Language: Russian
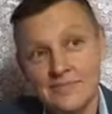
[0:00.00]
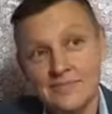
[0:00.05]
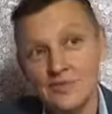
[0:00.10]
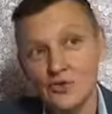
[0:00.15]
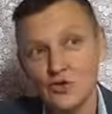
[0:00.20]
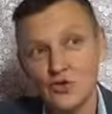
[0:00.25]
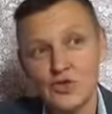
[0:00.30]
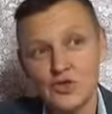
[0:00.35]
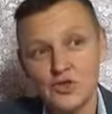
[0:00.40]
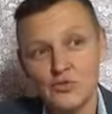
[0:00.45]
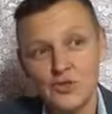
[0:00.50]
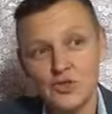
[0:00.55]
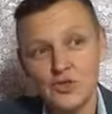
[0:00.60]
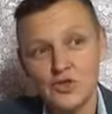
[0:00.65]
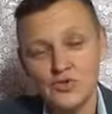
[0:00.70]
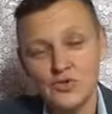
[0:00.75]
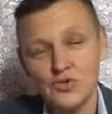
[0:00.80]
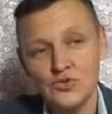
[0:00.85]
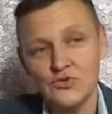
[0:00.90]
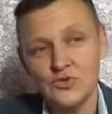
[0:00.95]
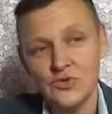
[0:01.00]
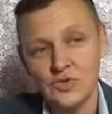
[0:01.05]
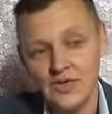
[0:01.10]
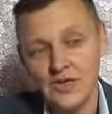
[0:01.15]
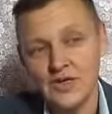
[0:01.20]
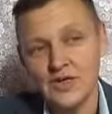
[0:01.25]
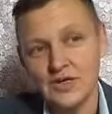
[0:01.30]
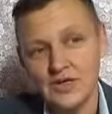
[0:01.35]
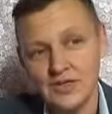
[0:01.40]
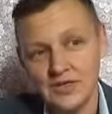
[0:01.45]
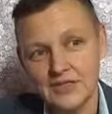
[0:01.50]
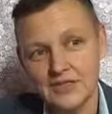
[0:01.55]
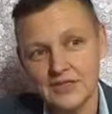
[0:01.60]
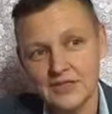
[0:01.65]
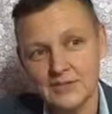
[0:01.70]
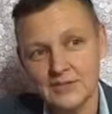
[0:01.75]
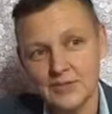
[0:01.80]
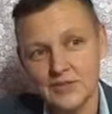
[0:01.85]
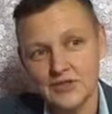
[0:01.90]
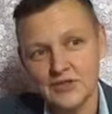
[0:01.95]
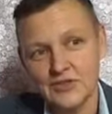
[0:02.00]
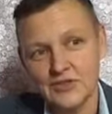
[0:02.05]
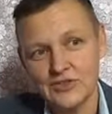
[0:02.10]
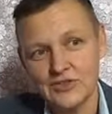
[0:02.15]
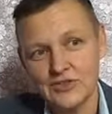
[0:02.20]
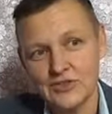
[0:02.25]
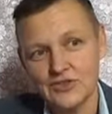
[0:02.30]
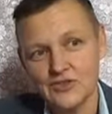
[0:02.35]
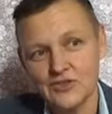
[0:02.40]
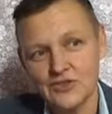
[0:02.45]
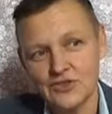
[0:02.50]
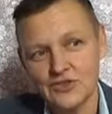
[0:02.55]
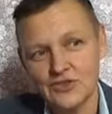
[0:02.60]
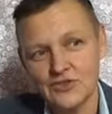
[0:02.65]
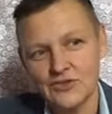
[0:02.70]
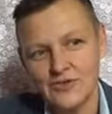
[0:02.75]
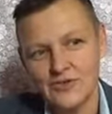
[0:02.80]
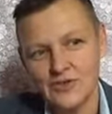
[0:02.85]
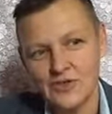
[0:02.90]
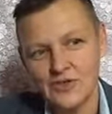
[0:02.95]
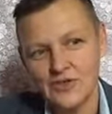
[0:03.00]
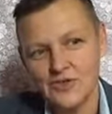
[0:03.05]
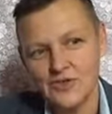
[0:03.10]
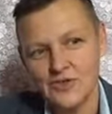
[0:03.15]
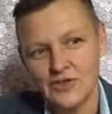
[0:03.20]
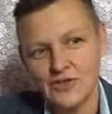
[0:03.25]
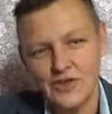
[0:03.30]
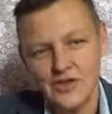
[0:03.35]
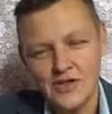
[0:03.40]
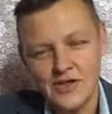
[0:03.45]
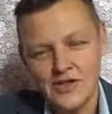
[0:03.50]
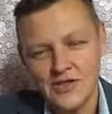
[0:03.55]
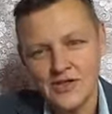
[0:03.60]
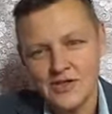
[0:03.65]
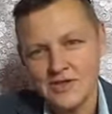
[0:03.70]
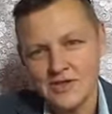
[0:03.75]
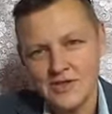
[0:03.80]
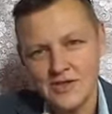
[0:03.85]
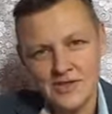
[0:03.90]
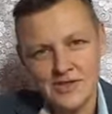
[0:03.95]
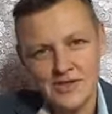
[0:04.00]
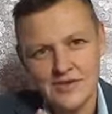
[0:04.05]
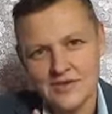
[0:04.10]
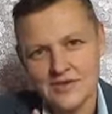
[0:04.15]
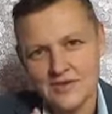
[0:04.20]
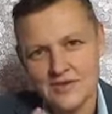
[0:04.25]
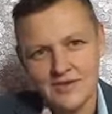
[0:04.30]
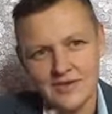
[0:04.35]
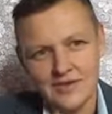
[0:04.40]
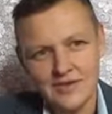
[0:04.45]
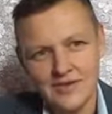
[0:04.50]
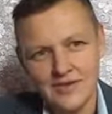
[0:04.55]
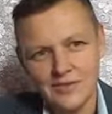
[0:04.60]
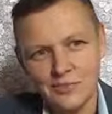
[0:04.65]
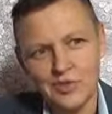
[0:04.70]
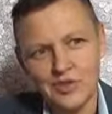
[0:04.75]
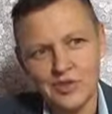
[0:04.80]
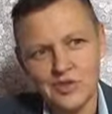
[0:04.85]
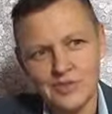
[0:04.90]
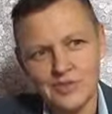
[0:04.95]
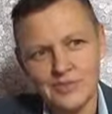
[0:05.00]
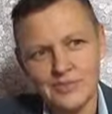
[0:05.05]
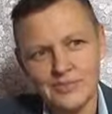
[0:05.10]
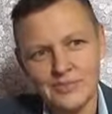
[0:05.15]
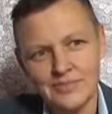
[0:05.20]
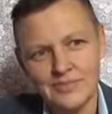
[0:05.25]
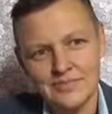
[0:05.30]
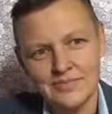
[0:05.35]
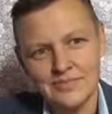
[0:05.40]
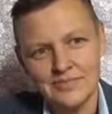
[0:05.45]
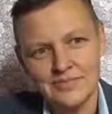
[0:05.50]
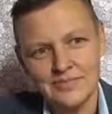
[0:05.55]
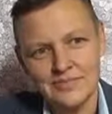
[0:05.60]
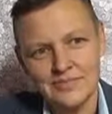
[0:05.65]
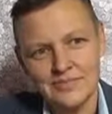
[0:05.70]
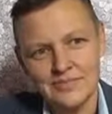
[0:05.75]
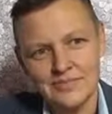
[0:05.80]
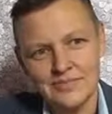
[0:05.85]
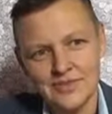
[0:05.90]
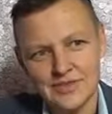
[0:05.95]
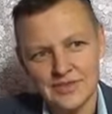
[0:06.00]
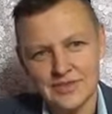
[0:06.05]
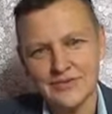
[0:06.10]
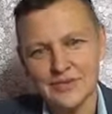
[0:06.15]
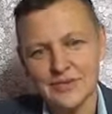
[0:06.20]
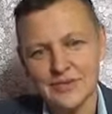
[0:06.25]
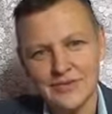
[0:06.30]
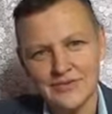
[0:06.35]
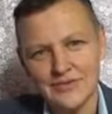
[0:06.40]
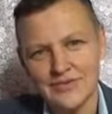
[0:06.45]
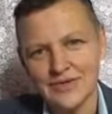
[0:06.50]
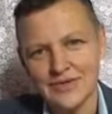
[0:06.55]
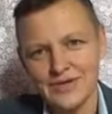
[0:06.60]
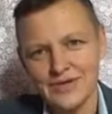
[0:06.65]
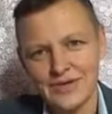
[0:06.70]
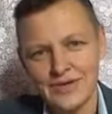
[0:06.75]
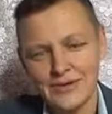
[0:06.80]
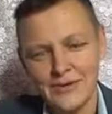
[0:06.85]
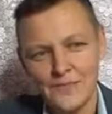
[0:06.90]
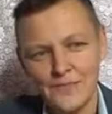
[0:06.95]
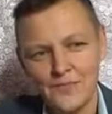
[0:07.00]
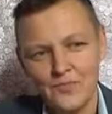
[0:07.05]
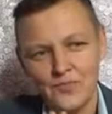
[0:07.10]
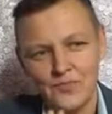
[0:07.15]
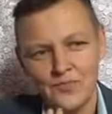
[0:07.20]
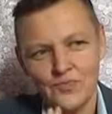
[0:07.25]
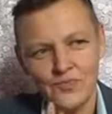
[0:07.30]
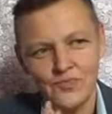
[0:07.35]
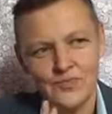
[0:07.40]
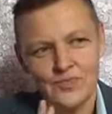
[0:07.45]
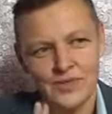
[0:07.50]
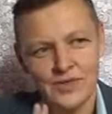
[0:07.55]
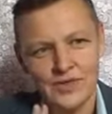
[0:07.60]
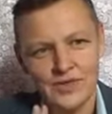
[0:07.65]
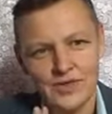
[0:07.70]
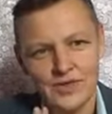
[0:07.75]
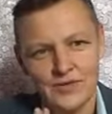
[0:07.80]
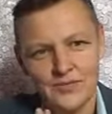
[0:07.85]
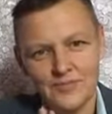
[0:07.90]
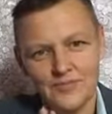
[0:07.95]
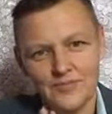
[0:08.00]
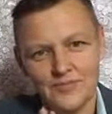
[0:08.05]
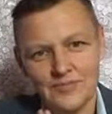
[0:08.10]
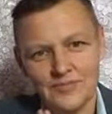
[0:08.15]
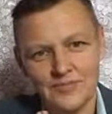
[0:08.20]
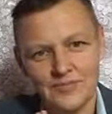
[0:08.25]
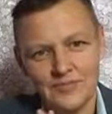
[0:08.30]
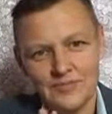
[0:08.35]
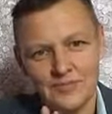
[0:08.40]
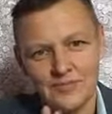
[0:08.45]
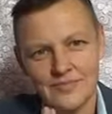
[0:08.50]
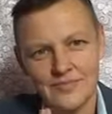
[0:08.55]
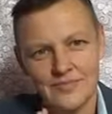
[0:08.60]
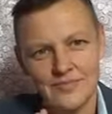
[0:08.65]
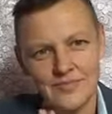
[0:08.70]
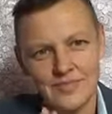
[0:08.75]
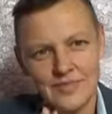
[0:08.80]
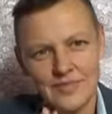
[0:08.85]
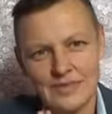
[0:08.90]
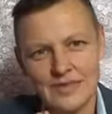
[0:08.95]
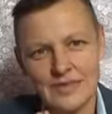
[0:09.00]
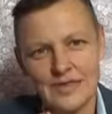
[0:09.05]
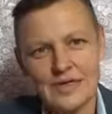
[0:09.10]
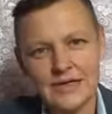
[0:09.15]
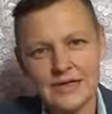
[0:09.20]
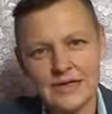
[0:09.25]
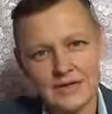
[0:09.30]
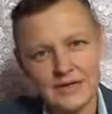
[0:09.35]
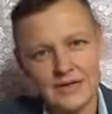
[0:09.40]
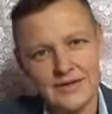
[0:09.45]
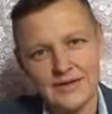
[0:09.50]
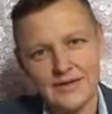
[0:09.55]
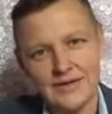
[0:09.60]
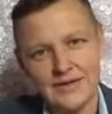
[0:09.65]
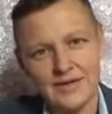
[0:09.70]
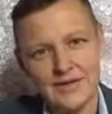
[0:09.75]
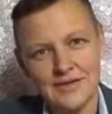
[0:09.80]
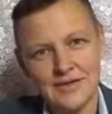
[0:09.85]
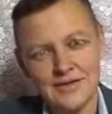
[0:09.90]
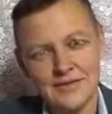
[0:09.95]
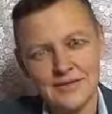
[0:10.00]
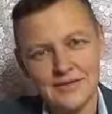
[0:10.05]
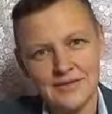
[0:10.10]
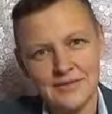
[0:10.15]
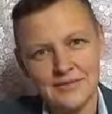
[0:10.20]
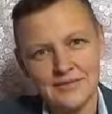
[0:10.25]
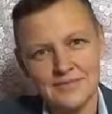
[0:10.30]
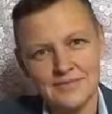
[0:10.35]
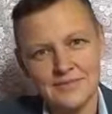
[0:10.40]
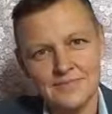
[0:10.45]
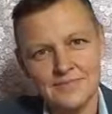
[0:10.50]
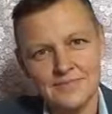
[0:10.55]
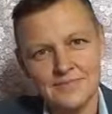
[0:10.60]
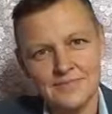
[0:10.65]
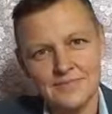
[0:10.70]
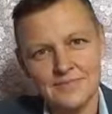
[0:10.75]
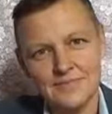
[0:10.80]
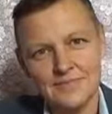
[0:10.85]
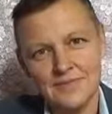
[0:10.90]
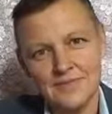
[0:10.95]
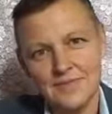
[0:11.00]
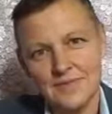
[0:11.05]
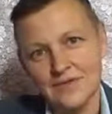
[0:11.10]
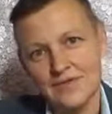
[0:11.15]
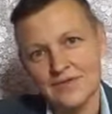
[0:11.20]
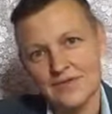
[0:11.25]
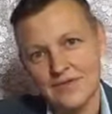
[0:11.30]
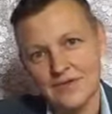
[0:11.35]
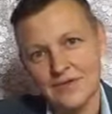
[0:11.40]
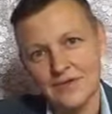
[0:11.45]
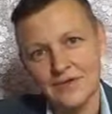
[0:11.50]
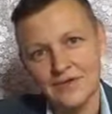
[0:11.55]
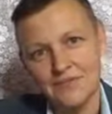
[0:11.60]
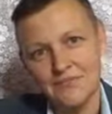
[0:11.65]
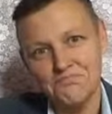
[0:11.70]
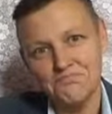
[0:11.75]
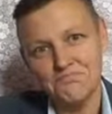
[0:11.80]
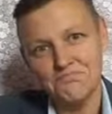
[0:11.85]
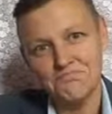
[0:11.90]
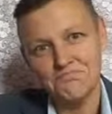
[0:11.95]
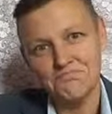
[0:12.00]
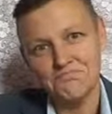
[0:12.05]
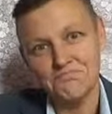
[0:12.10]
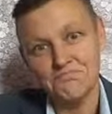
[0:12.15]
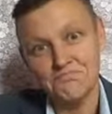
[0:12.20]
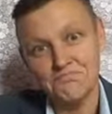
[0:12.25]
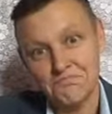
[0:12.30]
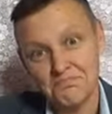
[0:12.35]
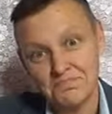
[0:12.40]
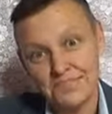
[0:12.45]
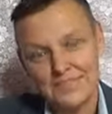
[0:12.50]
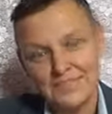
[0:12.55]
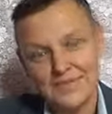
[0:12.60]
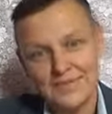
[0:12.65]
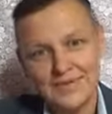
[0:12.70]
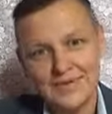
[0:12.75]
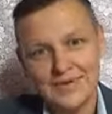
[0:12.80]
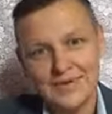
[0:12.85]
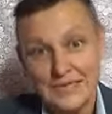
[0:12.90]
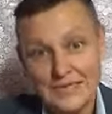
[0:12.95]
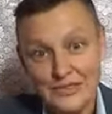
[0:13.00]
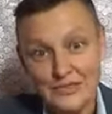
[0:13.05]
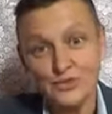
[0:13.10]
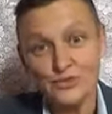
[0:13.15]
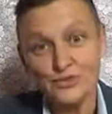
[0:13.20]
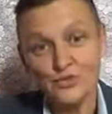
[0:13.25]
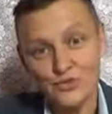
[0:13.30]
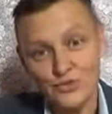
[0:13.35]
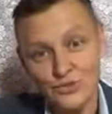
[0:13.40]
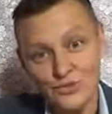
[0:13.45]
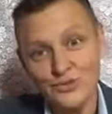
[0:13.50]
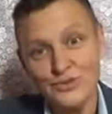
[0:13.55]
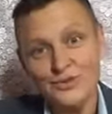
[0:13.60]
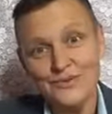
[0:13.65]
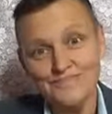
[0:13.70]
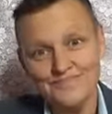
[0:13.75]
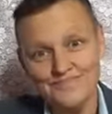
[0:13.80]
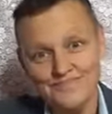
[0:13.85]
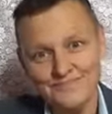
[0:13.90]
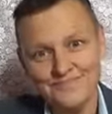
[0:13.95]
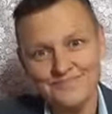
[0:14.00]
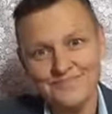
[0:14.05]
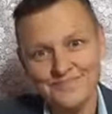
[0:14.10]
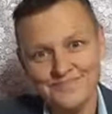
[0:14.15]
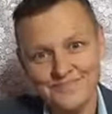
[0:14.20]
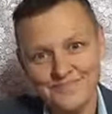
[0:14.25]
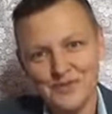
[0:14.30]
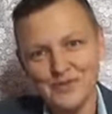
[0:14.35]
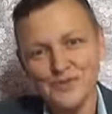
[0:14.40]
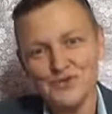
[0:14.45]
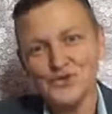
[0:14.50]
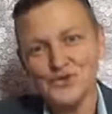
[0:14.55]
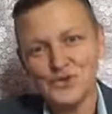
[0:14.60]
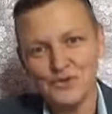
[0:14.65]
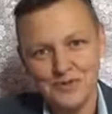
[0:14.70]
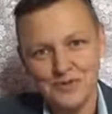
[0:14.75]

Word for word: Тоже не почувствовал, да, Красное море достаточно такое чистое. И рыбки там самые, наверное, такие яркой окраски. А в остальном разницу в соли не очень